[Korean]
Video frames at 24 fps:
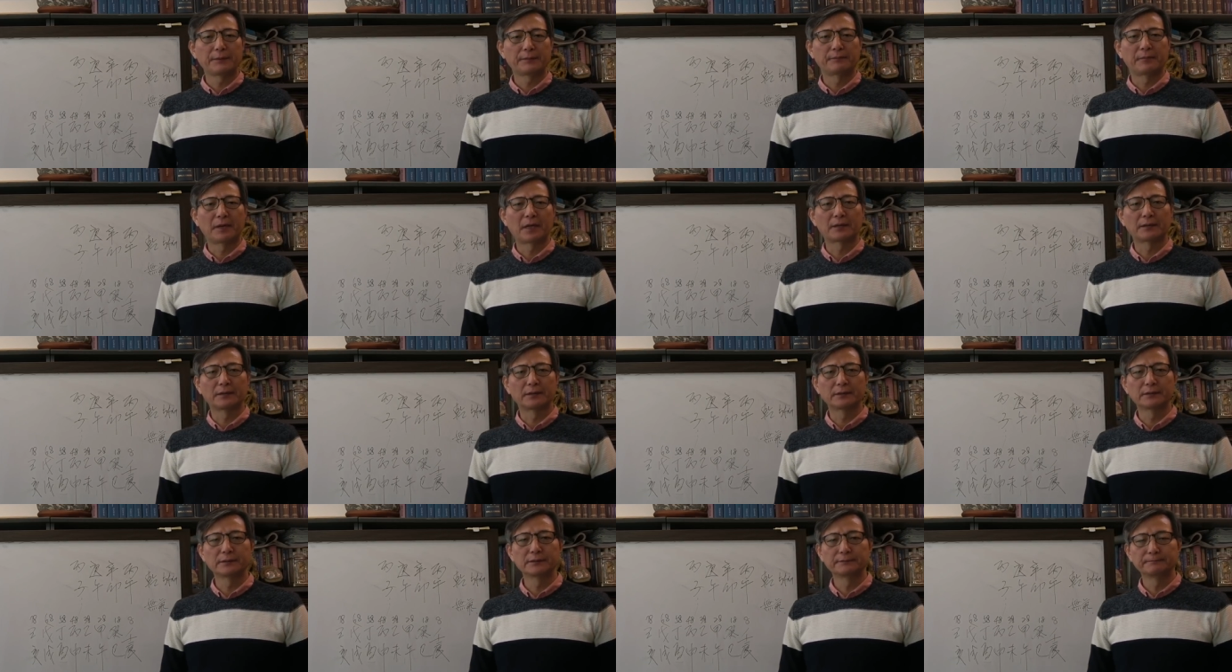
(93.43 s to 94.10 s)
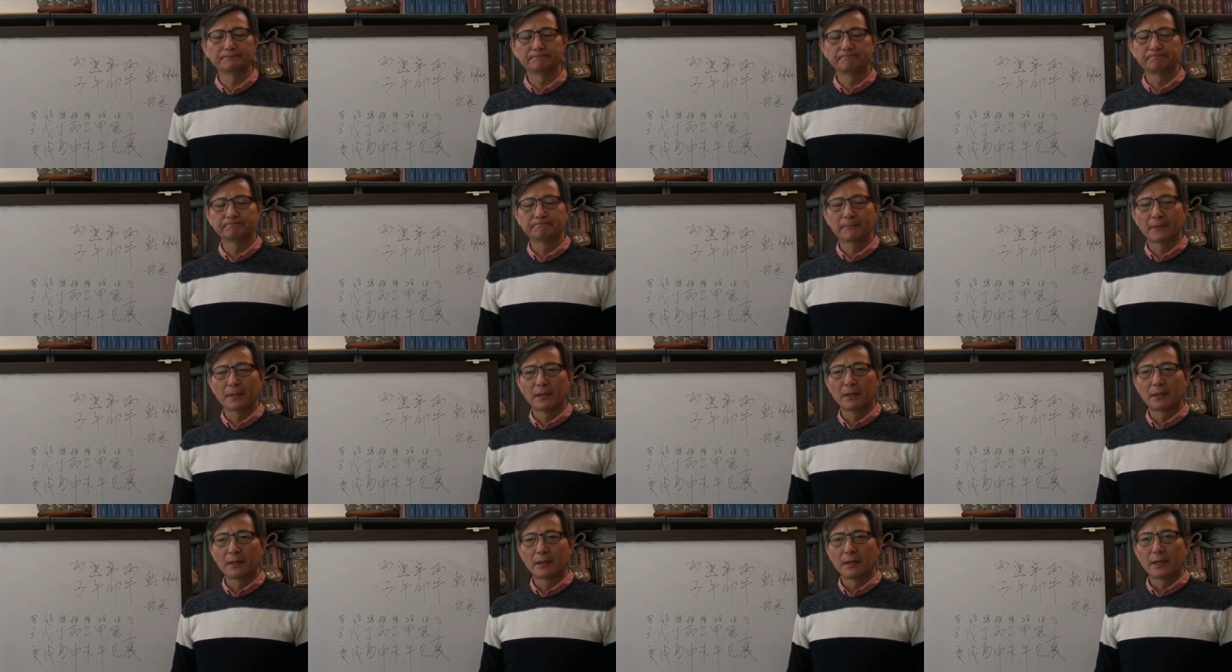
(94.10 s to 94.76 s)
많은
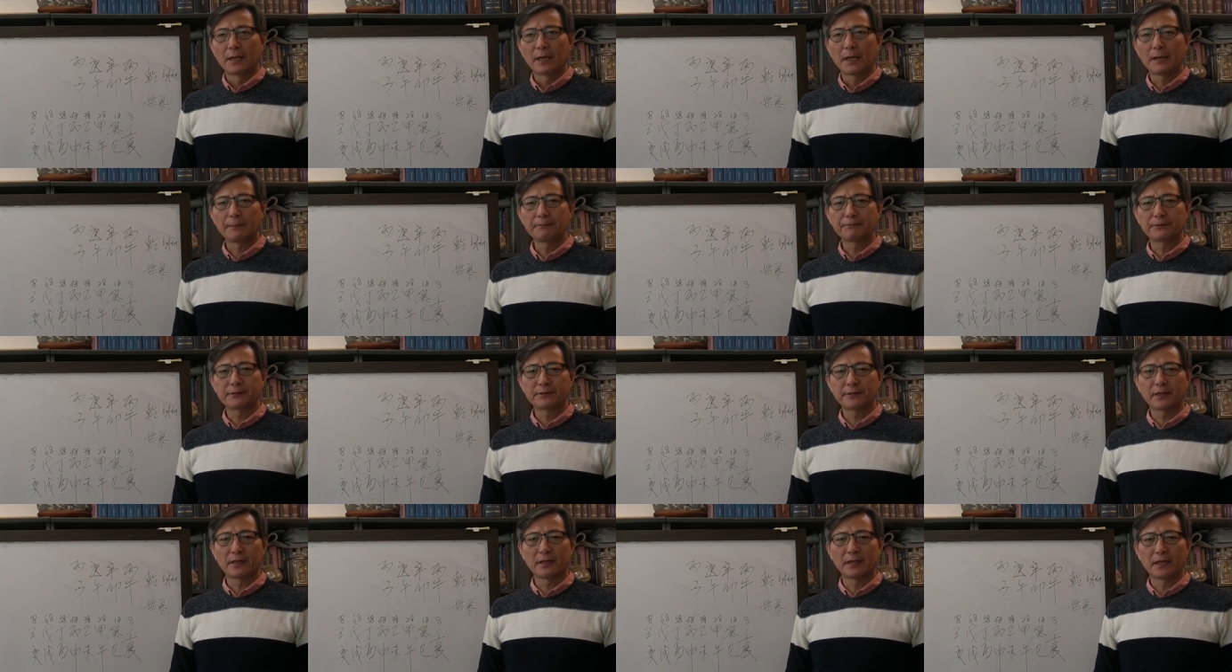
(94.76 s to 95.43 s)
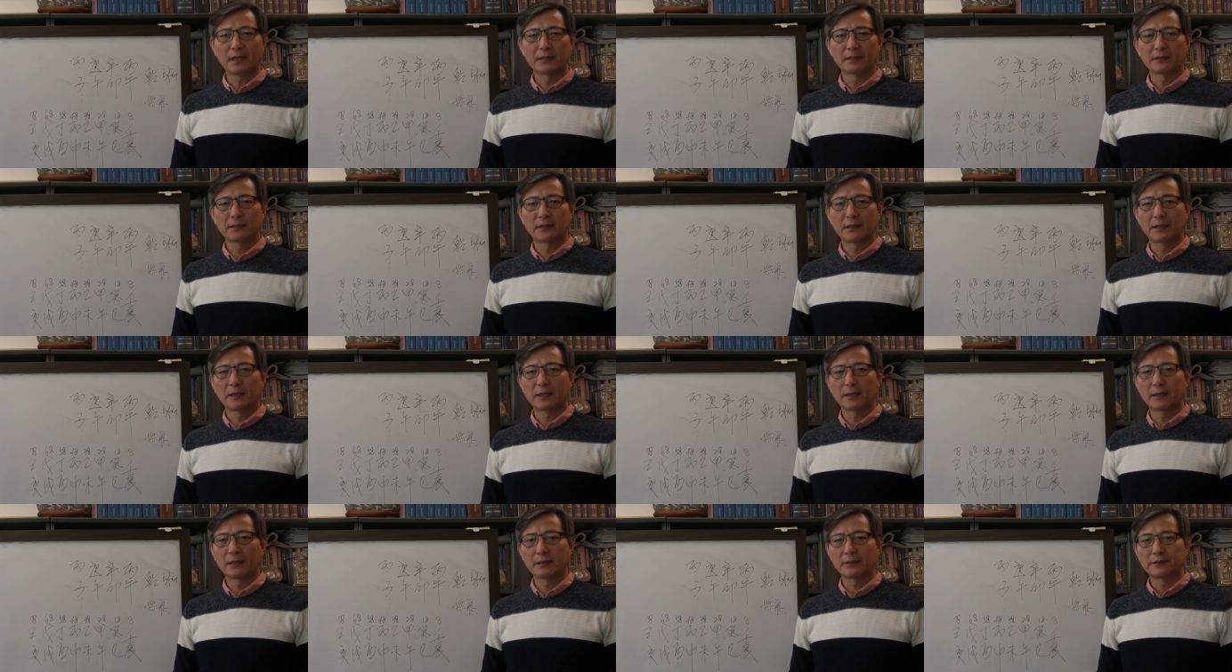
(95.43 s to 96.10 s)

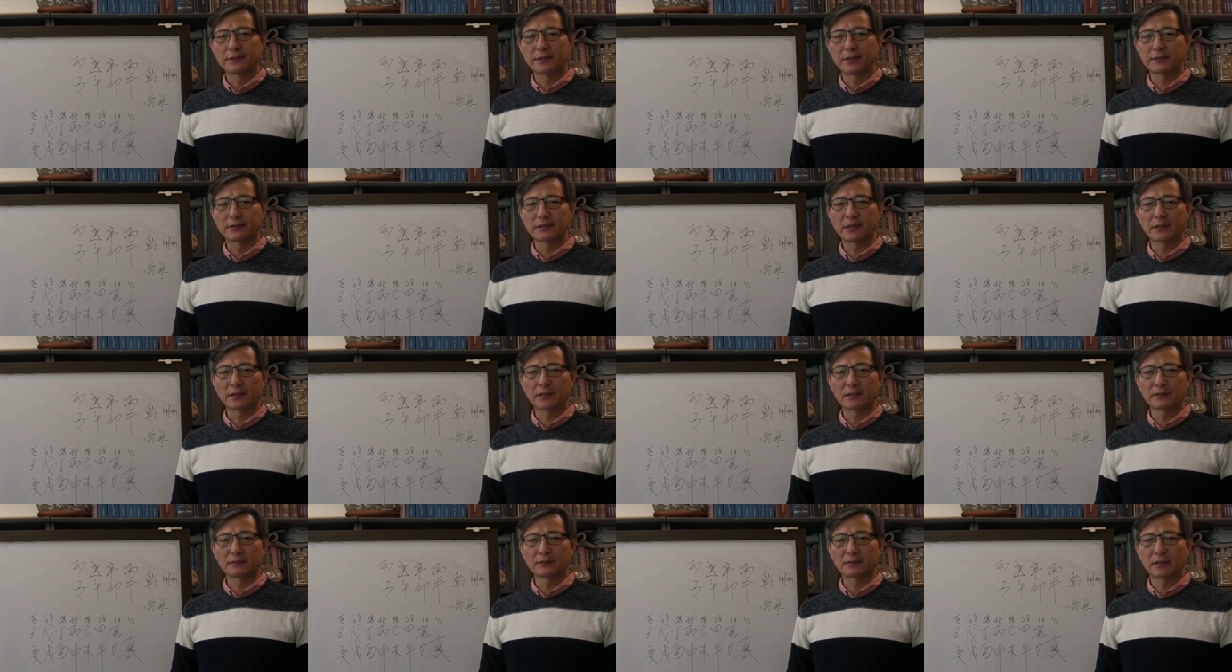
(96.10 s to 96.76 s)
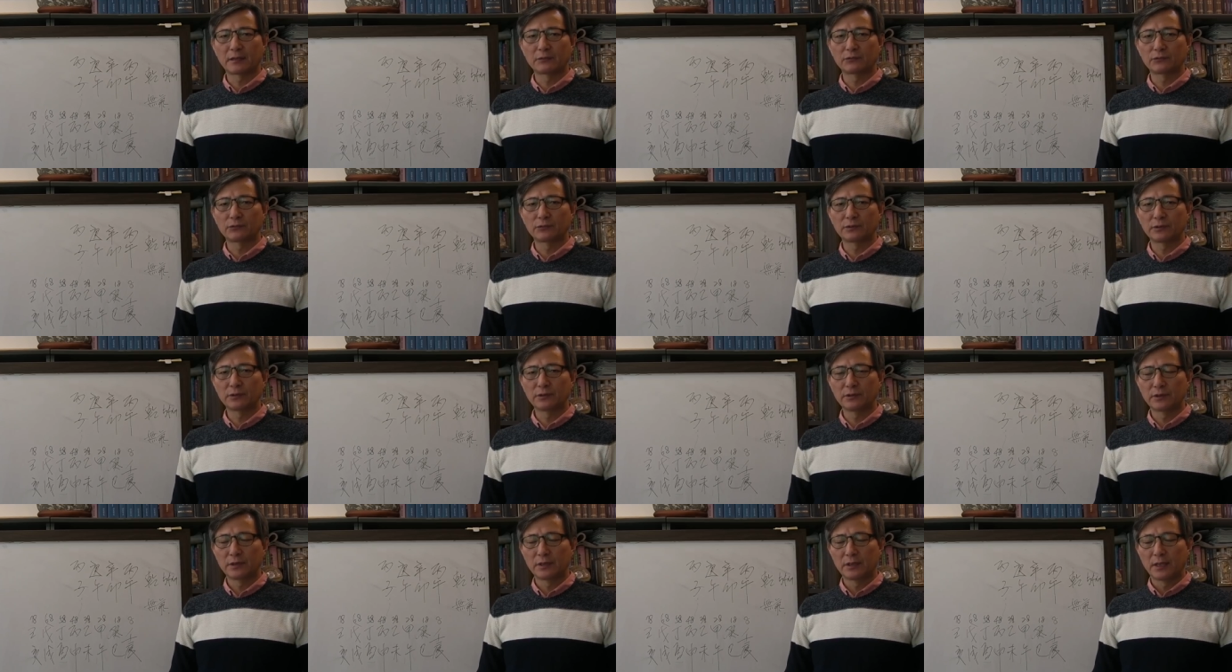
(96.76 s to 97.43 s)
합살하거나 제사라는
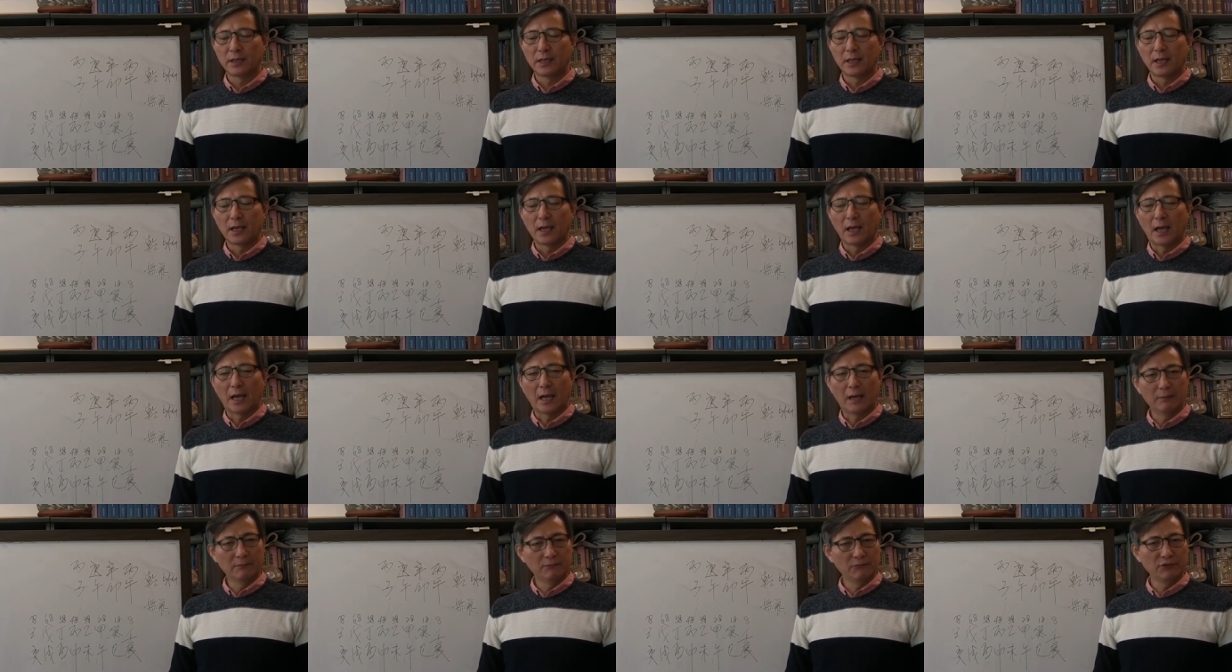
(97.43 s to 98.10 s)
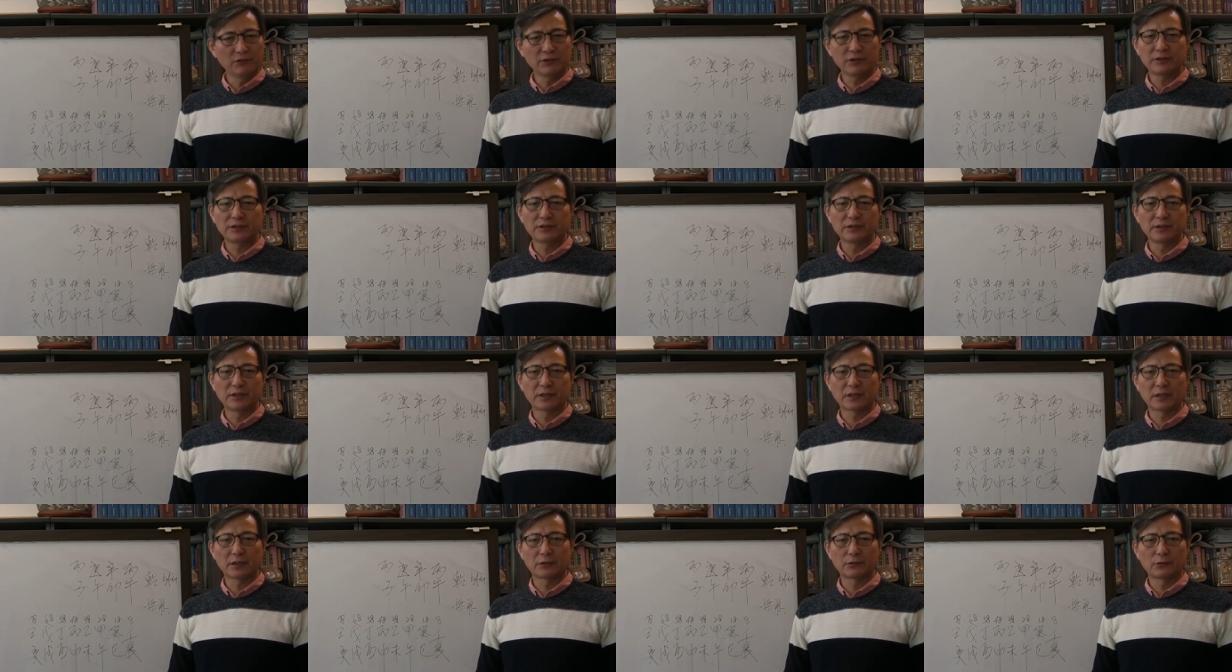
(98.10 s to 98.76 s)
사주는 아무리
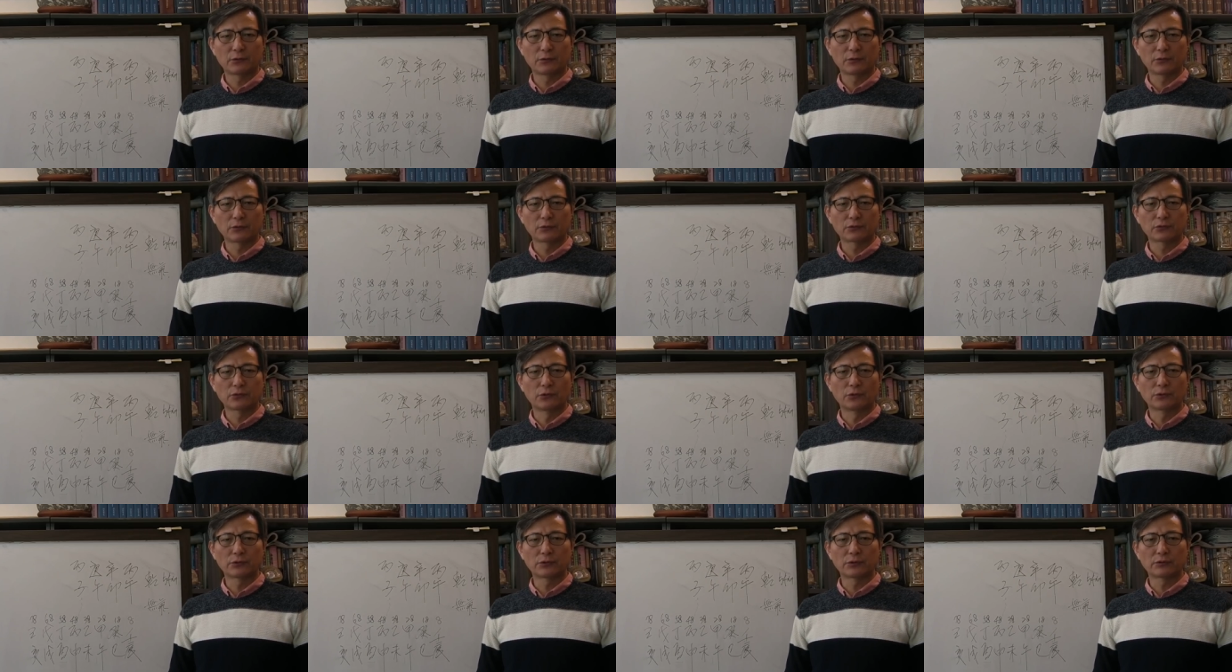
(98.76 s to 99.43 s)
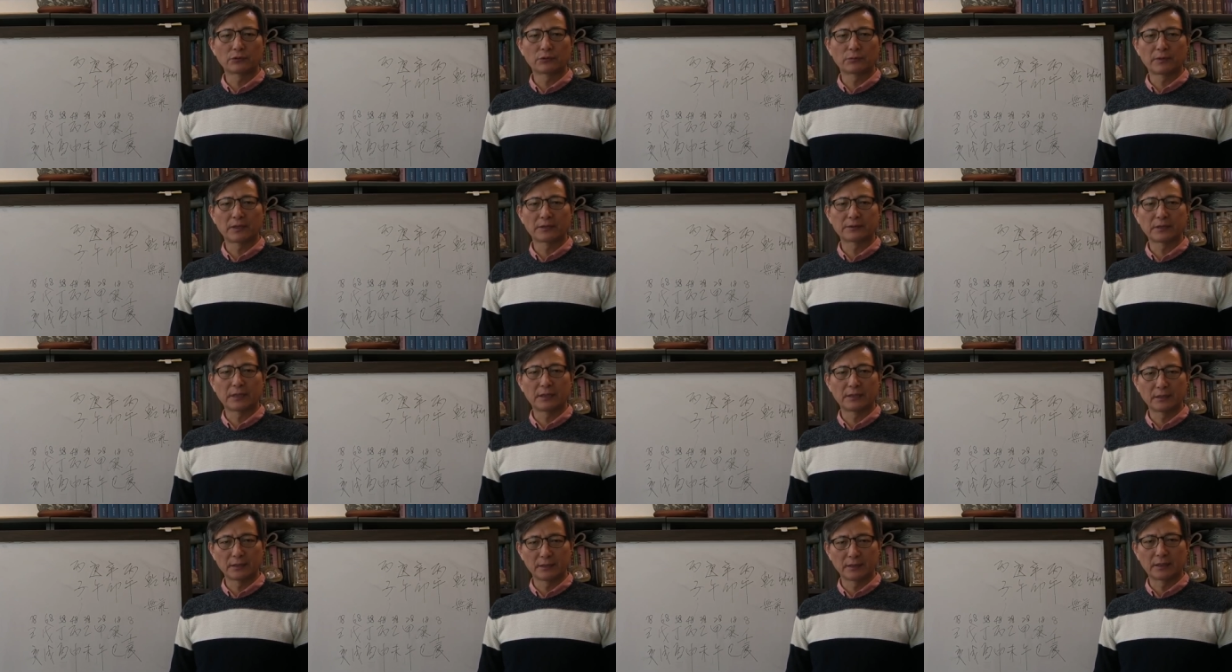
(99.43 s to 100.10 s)
신약해도 종격으로
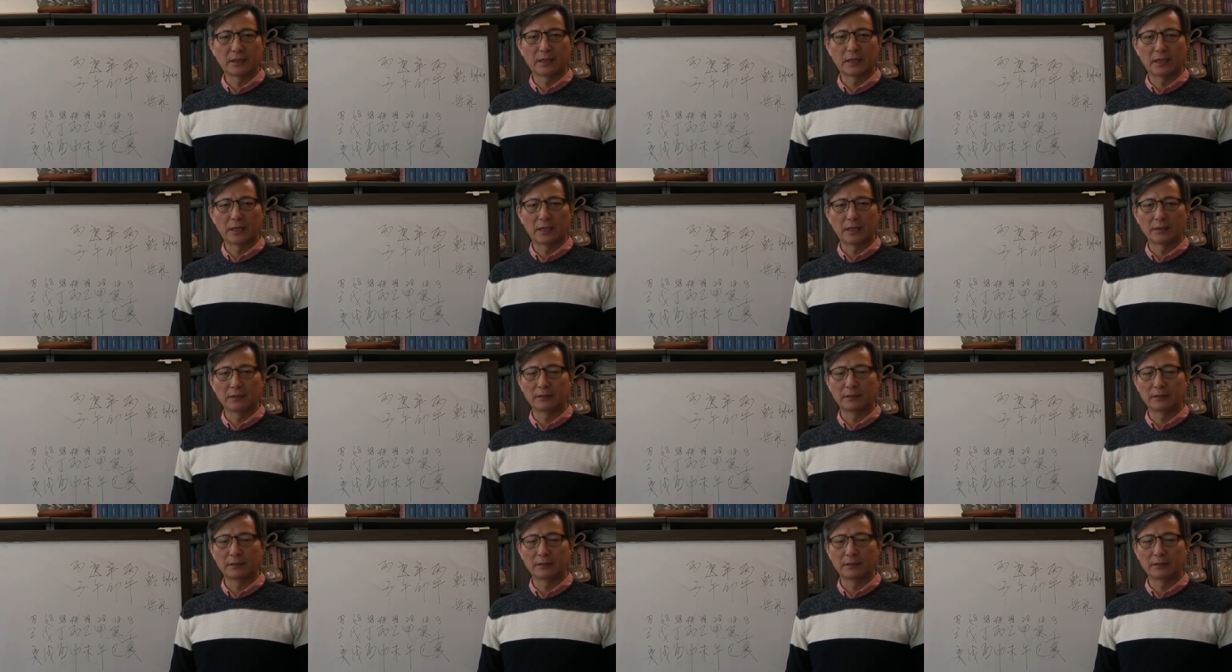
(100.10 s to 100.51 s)
봐서 안 된다.